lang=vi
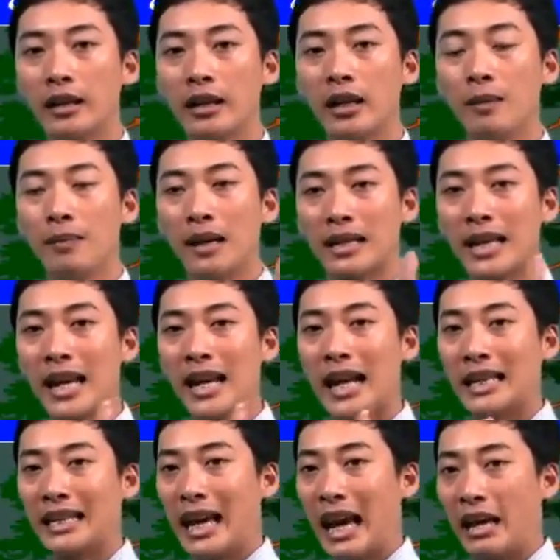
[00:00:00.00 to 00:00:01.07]
Khi mà xe
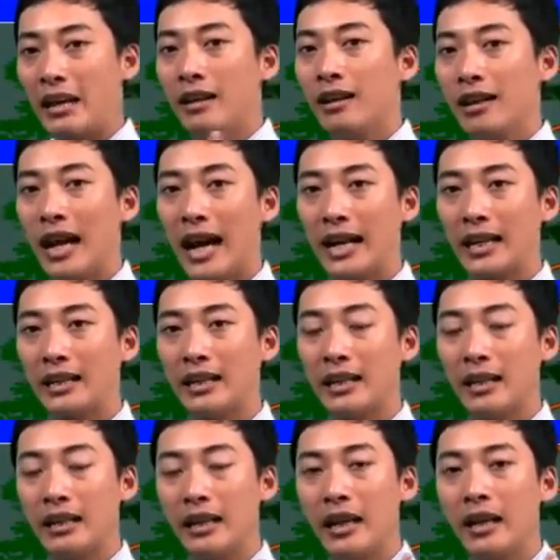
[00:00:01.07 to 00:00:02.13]
đang chạy dừng lại
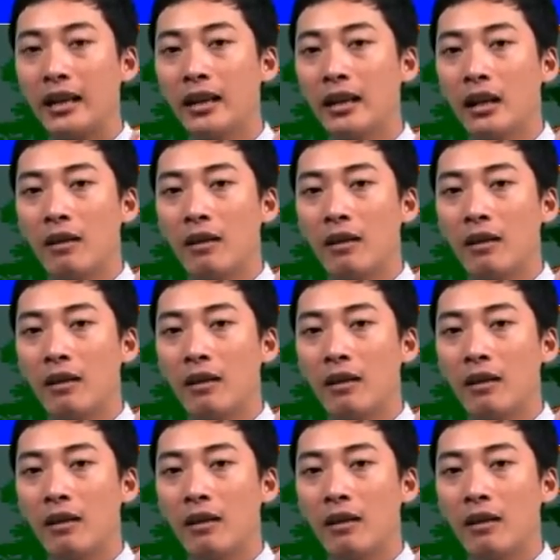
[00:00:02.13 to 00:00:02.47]
thì gì?